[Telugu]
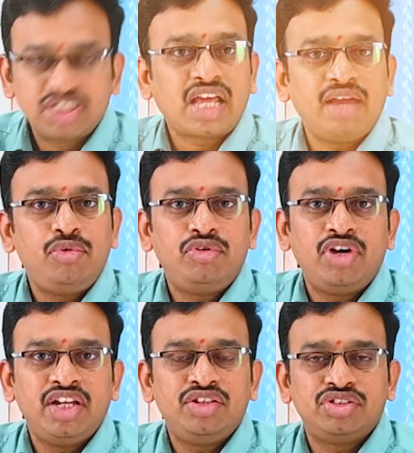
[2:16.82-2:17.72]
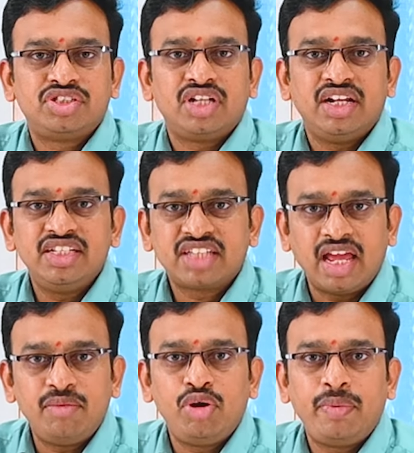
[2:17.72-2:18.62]
స్కై బ్లూ అనేది వస్తుందండి స్కై
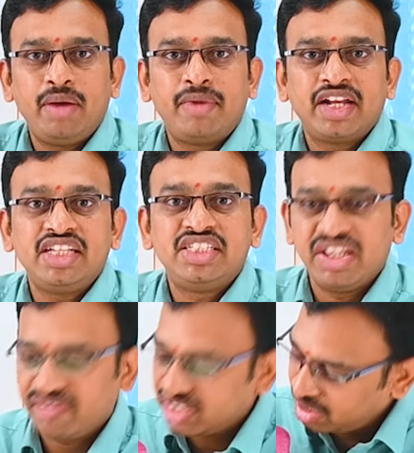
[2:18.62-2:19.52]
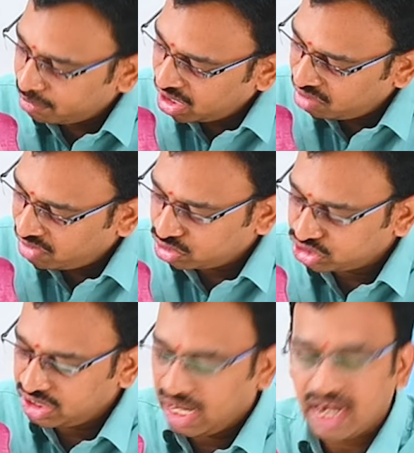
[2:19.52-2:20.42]
బ్లూ పైన మనకి సీక్వెన్స్ ఎంబ్రాయిడరీ వర్క్
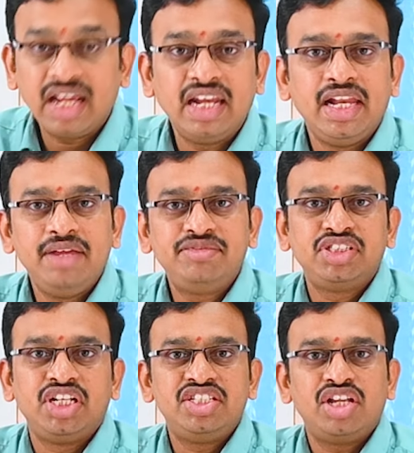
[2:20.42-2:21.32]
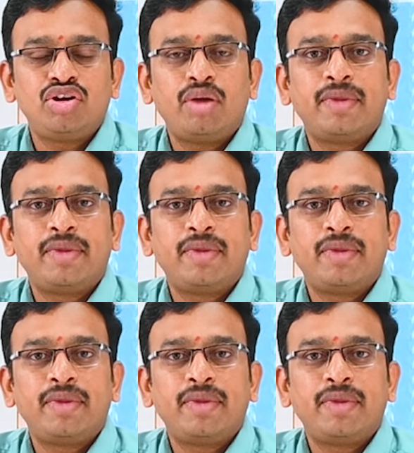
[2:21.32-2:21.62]
వచ్చి అలాగే లీవ్స్ డిజైన్ కూడా